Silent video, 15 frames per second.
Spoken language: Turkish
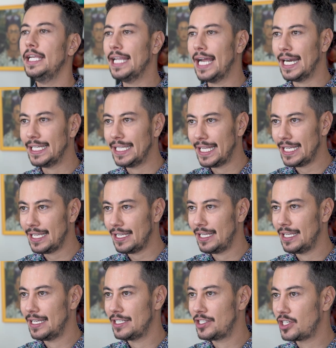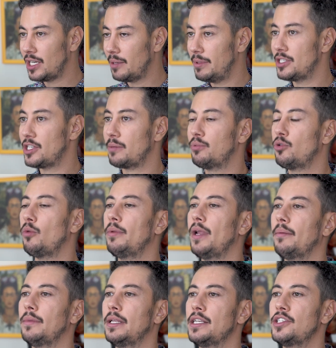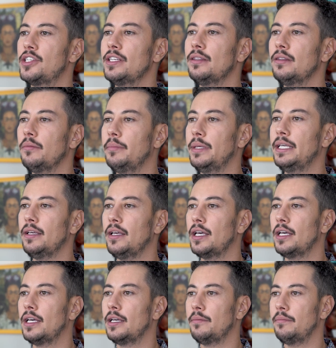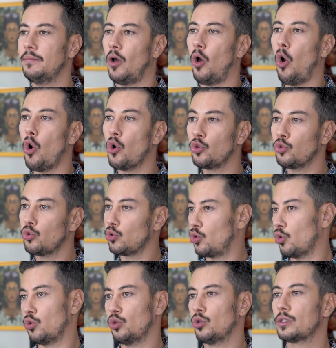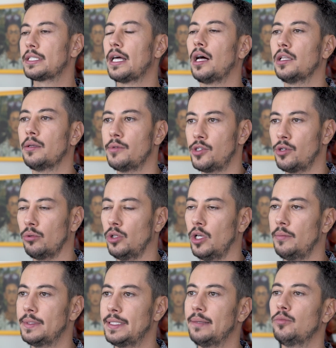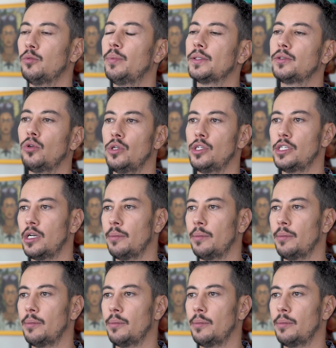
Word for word: İleride e, çıkabilecek problemler için bir e, öngörü sağlamış oluyor bize bu patoloji